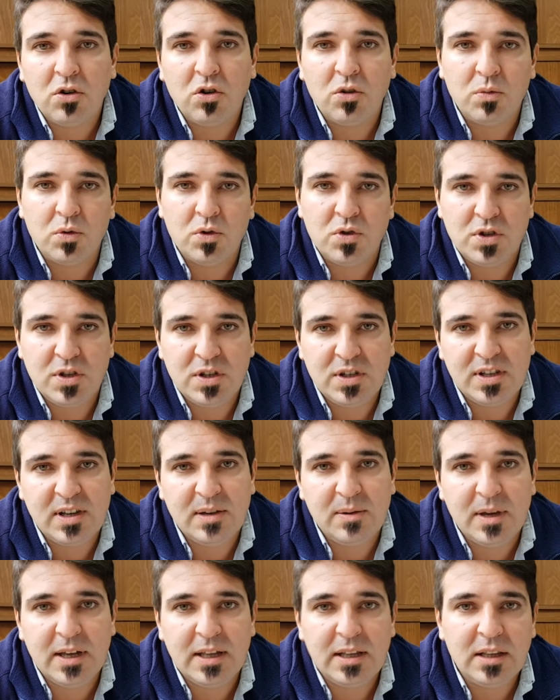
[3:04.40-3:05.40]
como sí
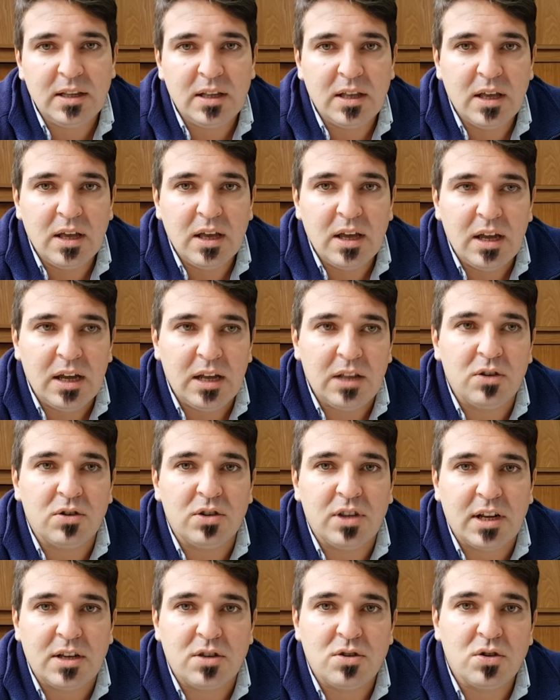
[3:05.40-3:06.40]
se ven en
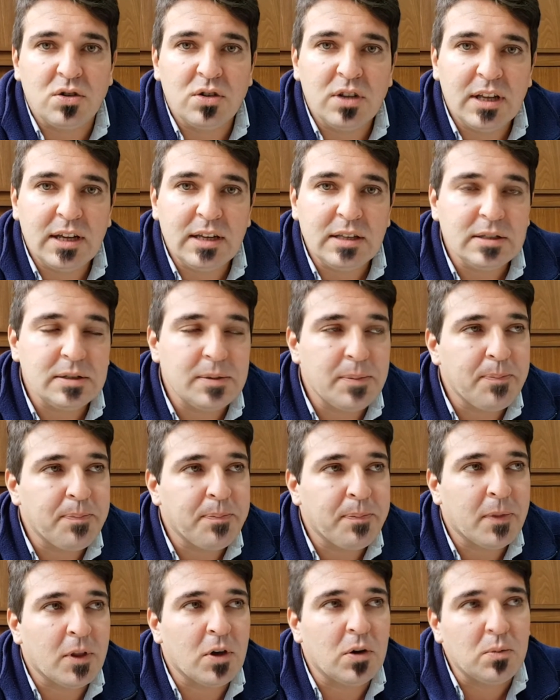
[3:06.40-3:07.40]
otras zonas,
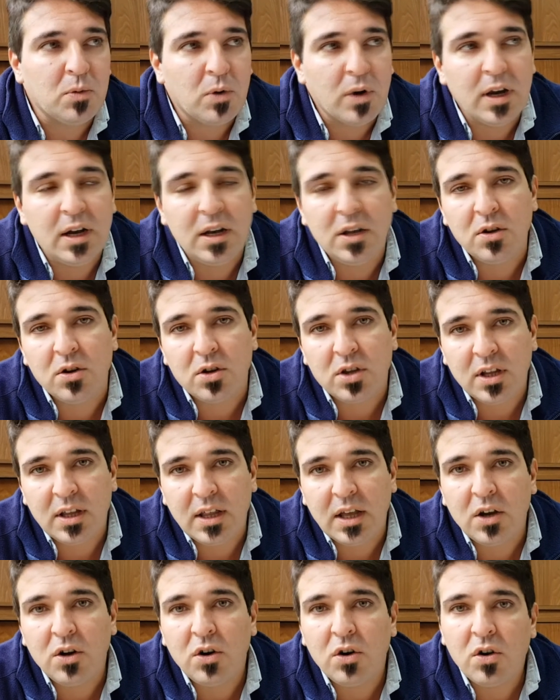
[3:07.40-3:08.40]
como es el norte
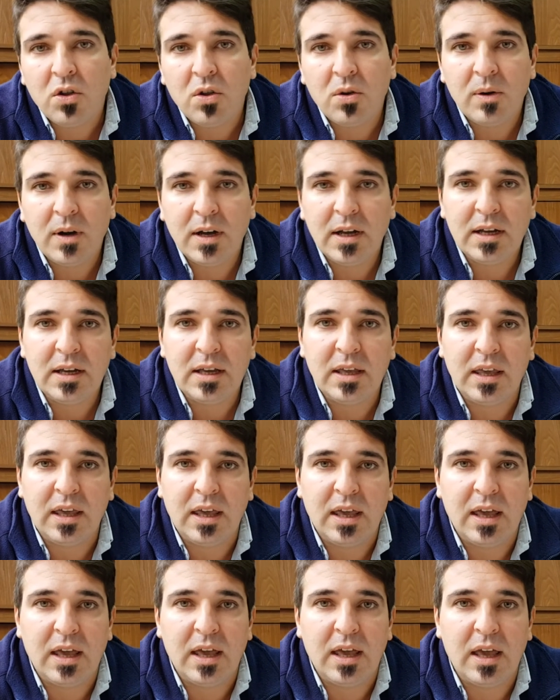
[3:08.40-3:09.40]
de Córdoba,
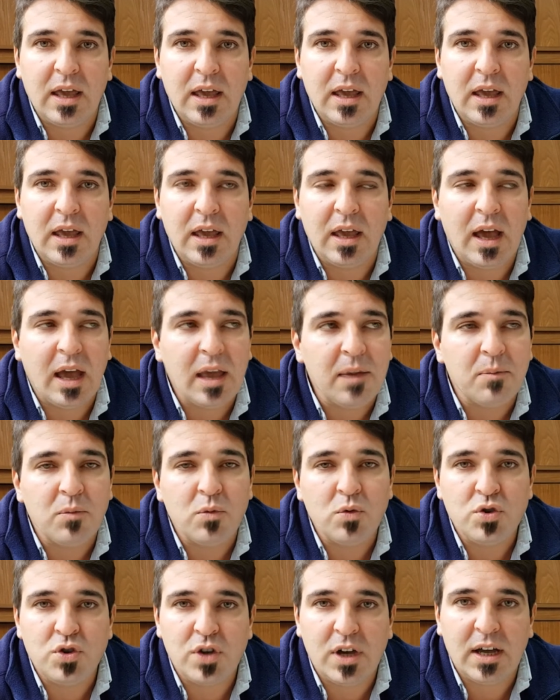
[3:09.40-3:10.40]
que hay
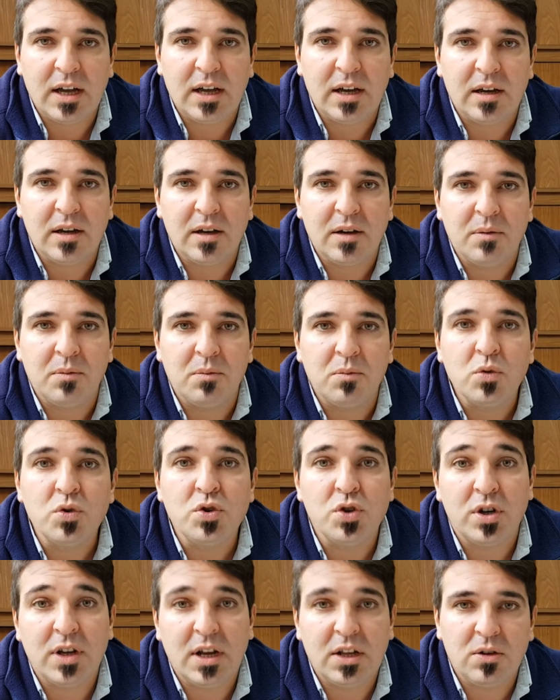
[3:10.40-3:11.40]

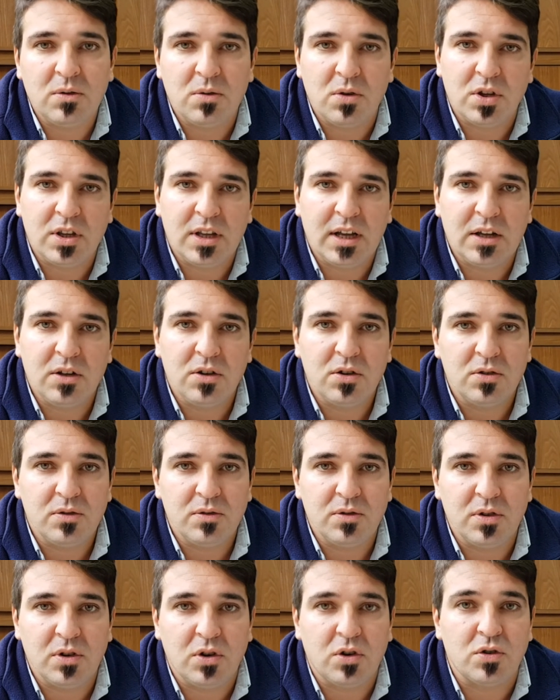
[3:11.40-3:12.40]
mucho grano brotado
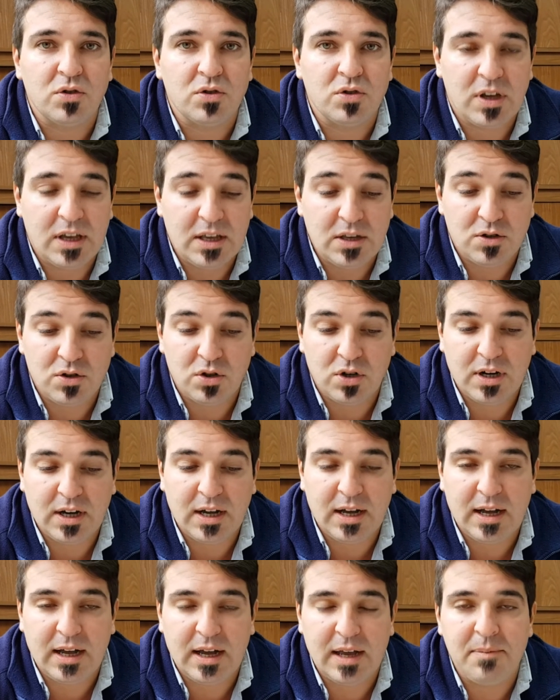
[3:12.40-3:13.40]
en
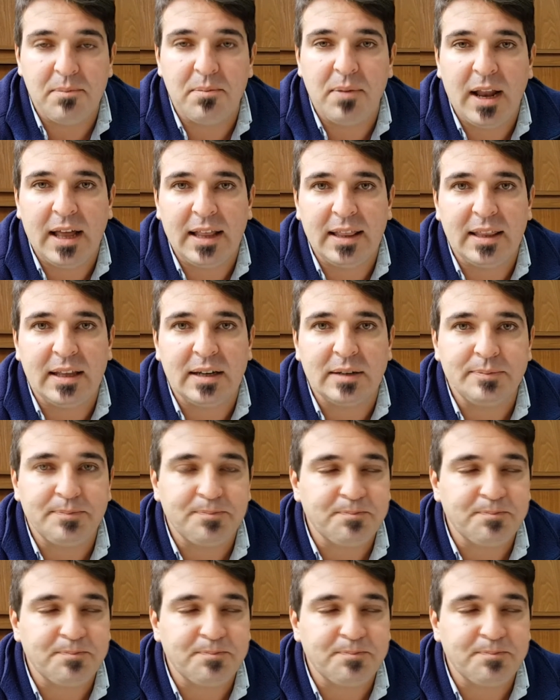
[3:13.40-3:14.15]
soja en planta.